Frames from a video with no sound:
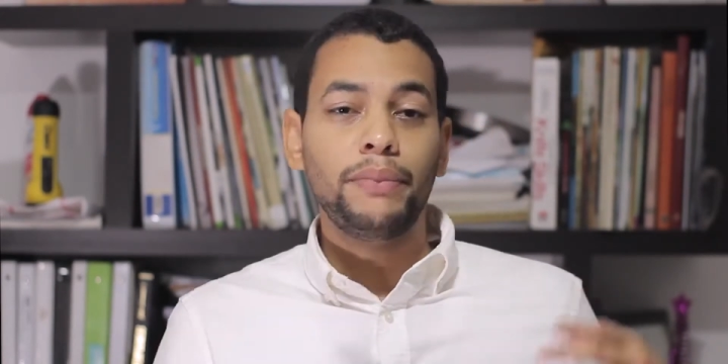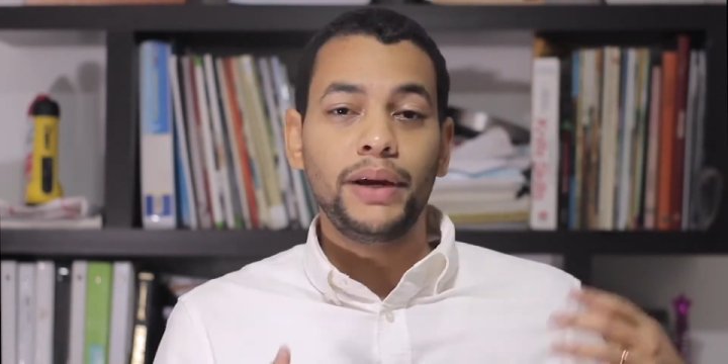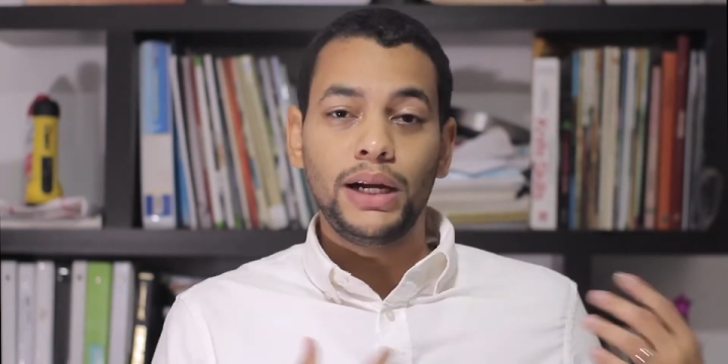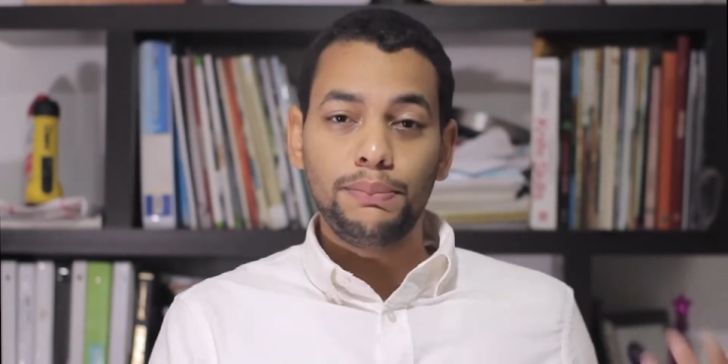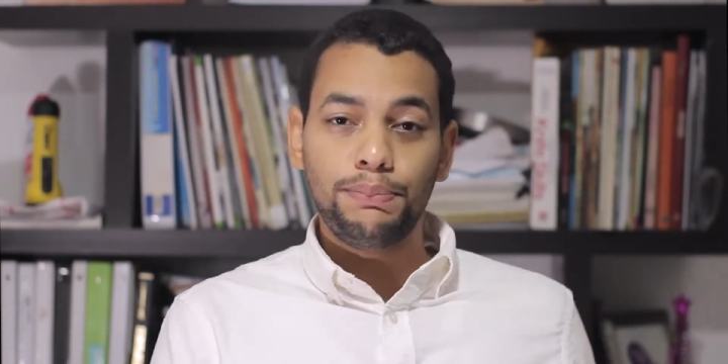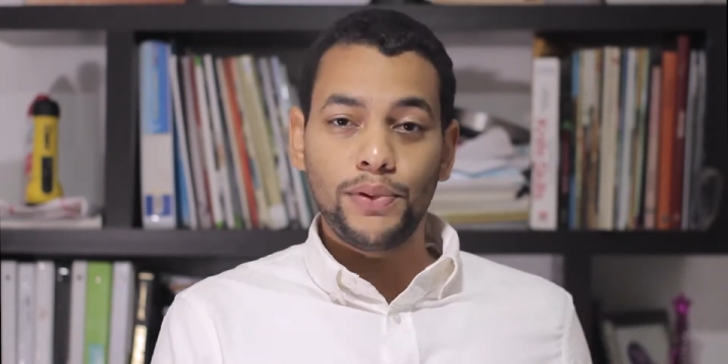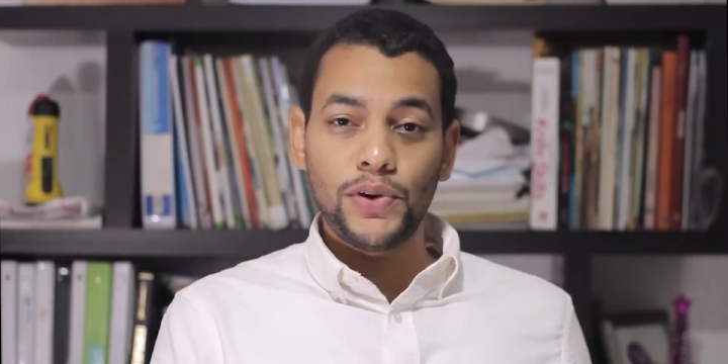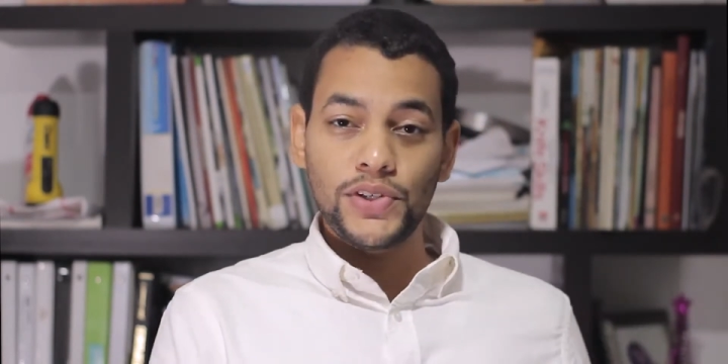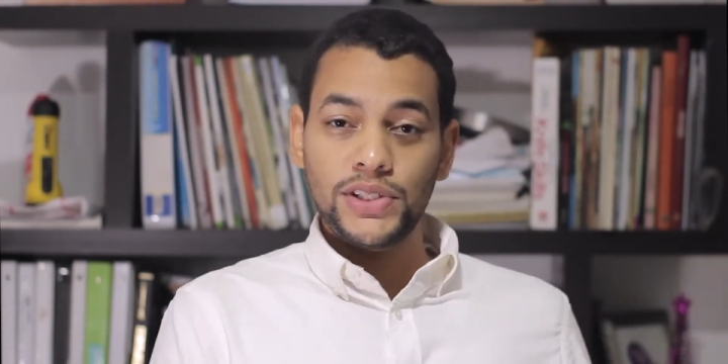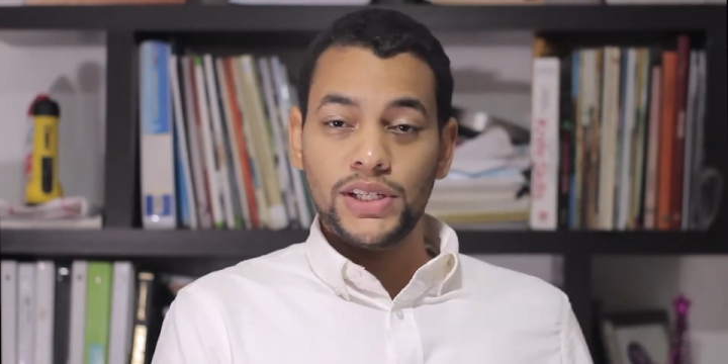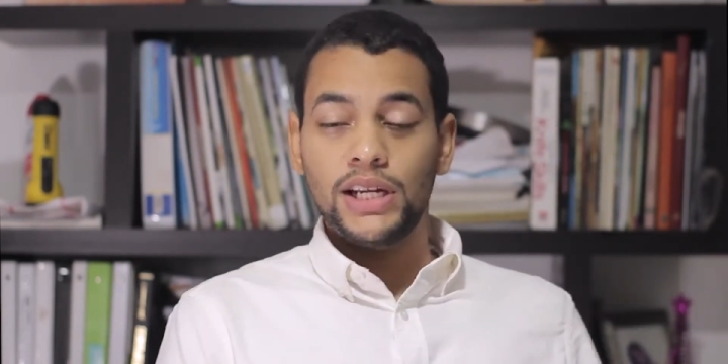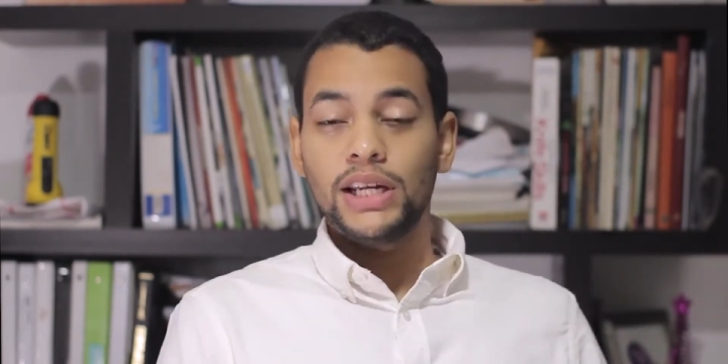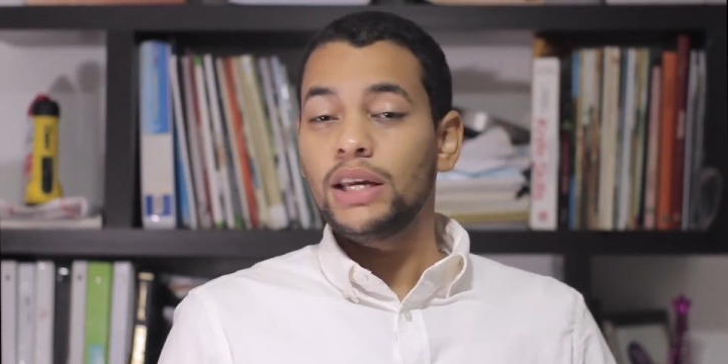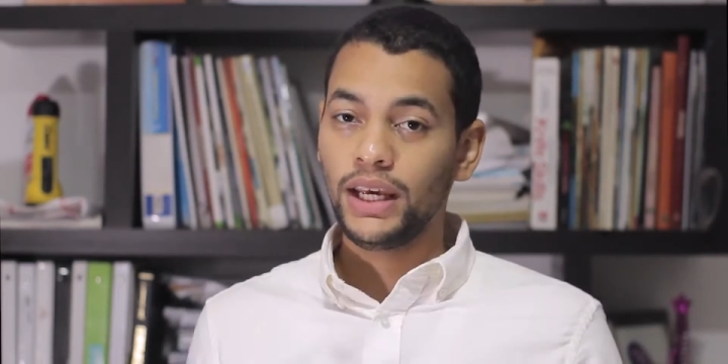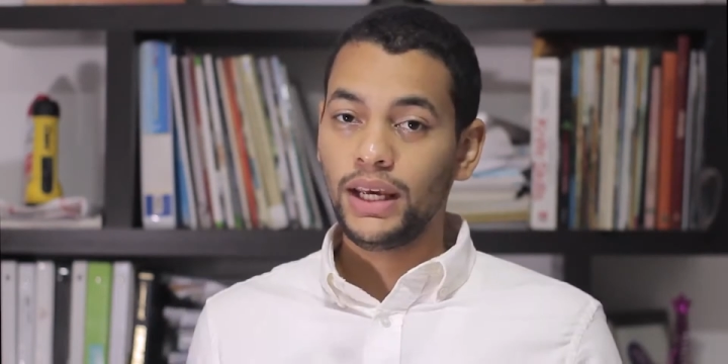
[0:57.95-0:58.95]
ver el
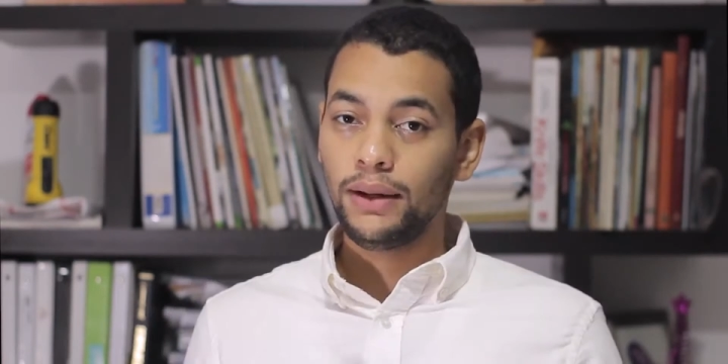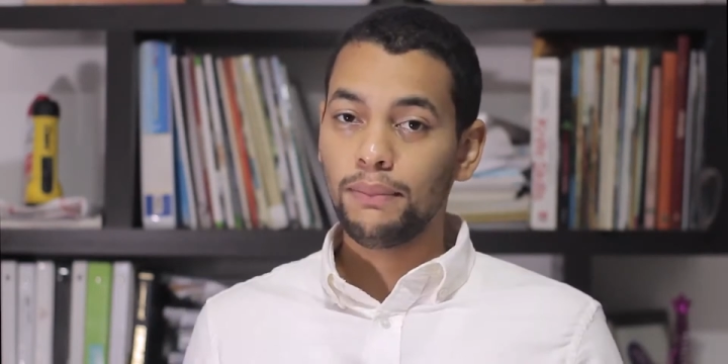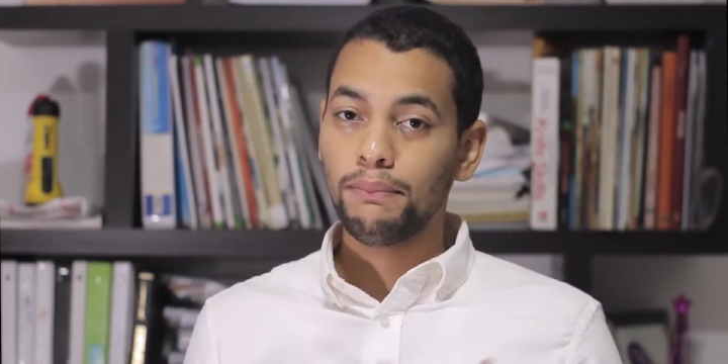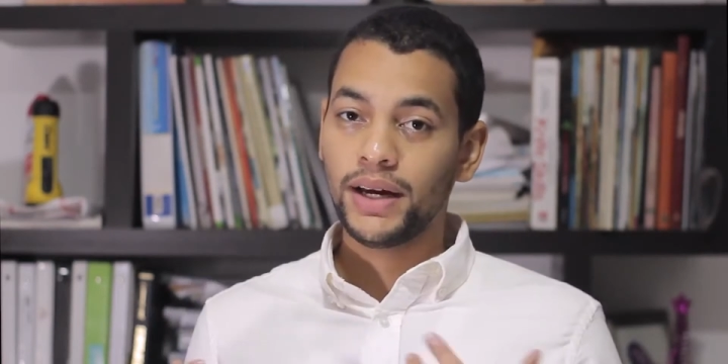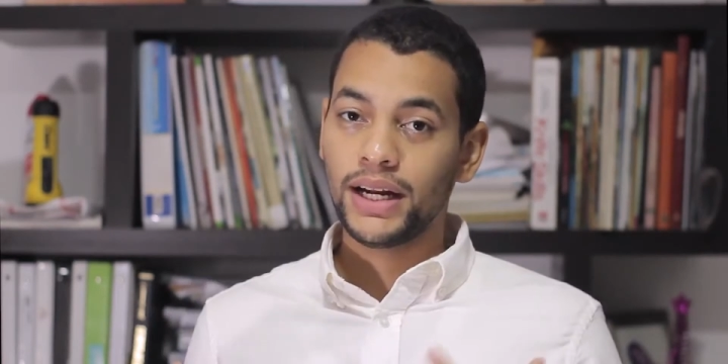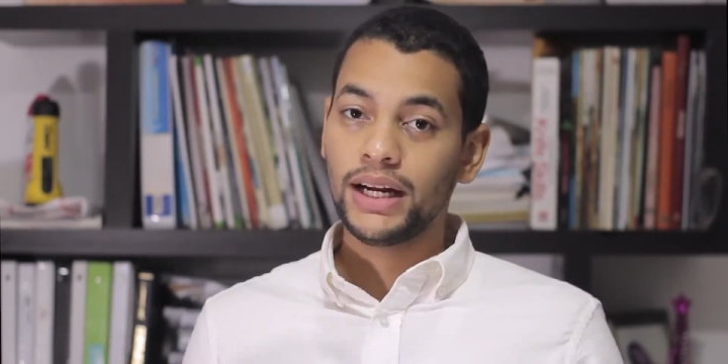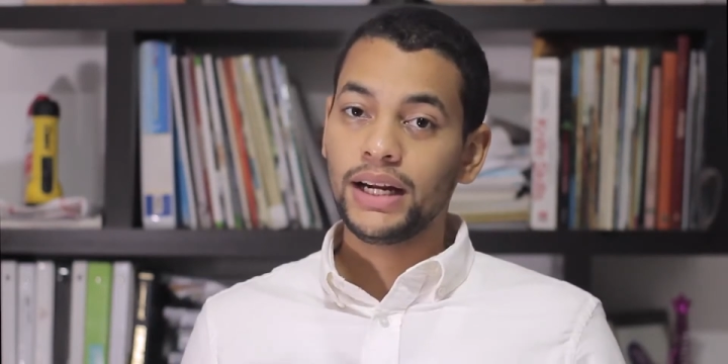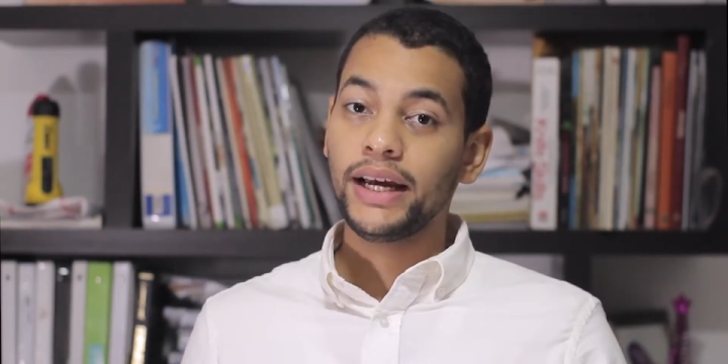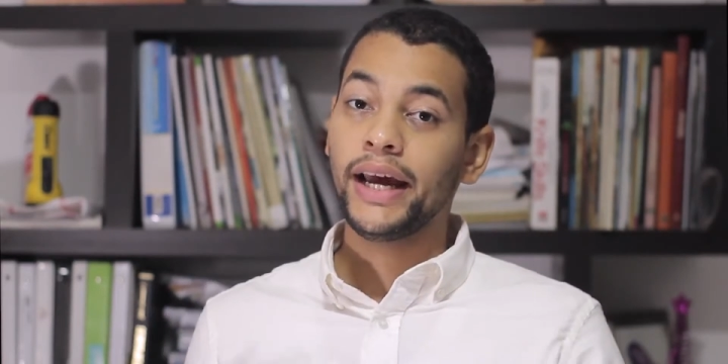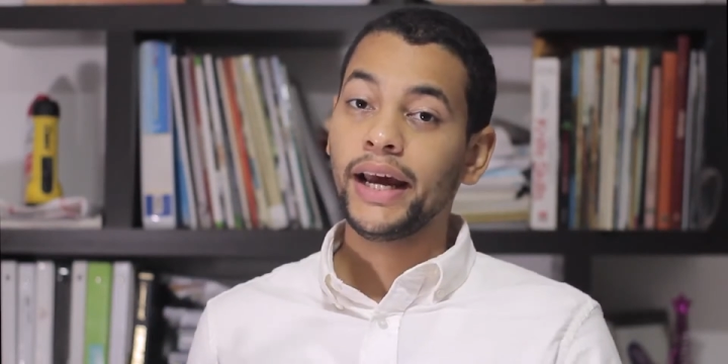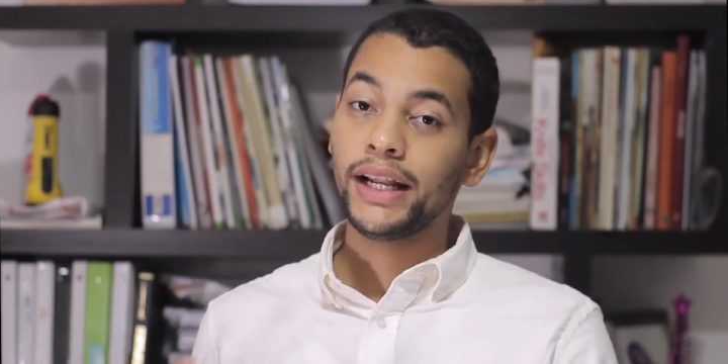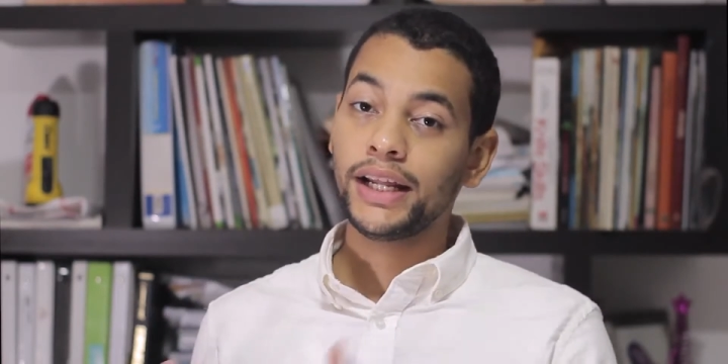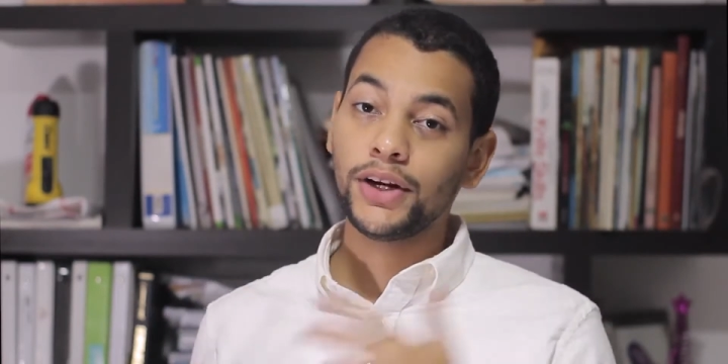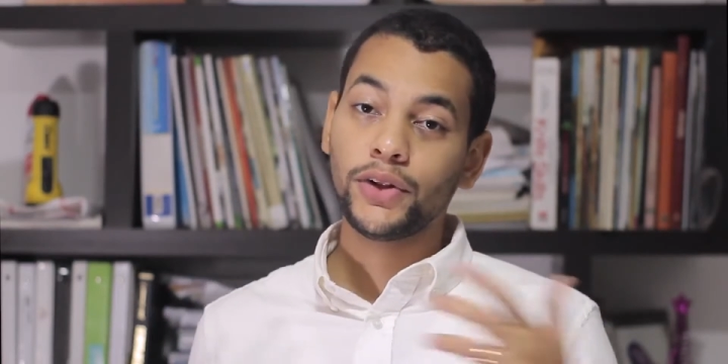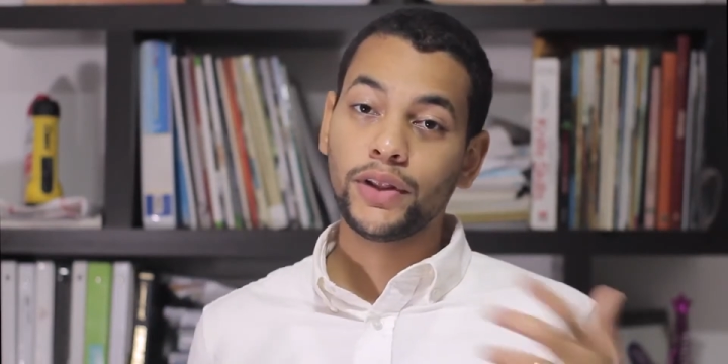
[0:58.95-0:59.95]
póster y ver el
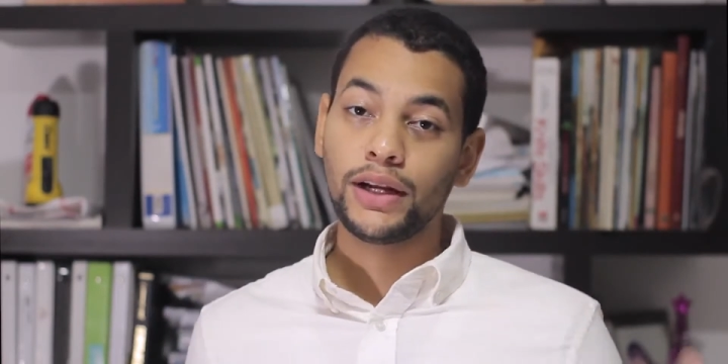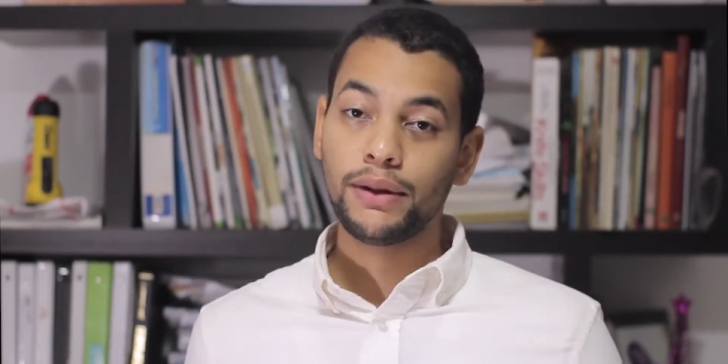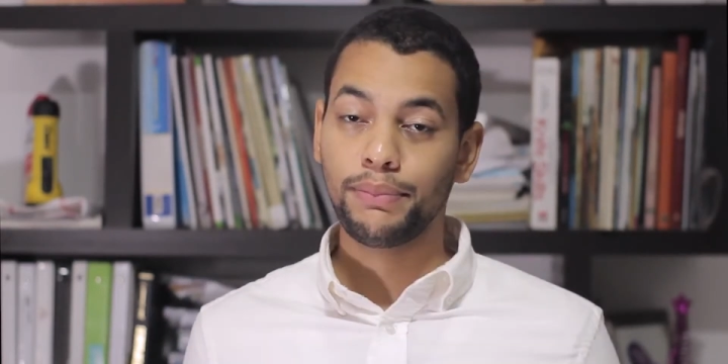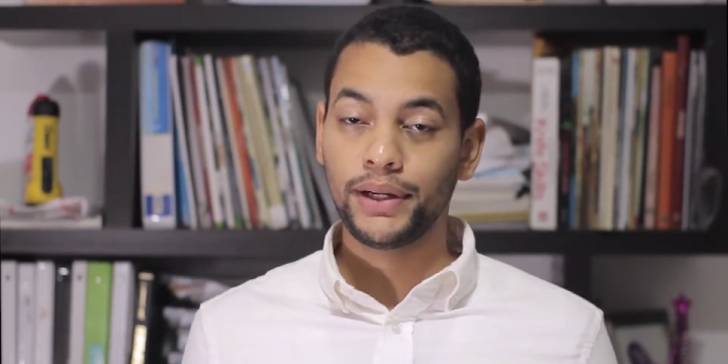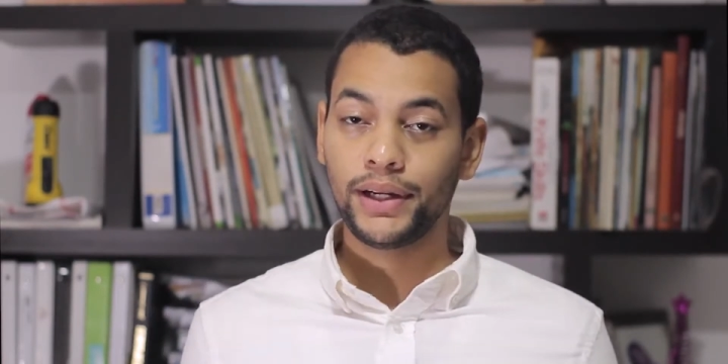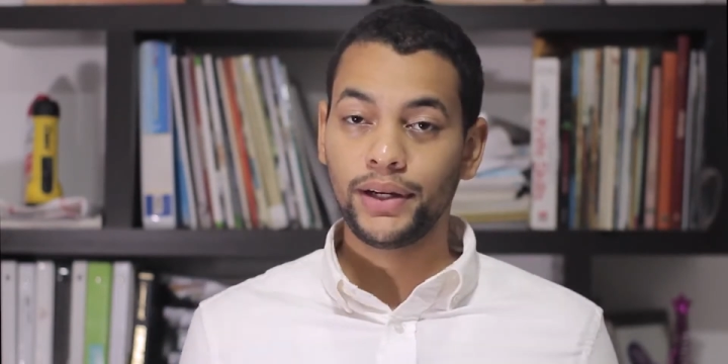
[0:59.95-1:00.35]
género de la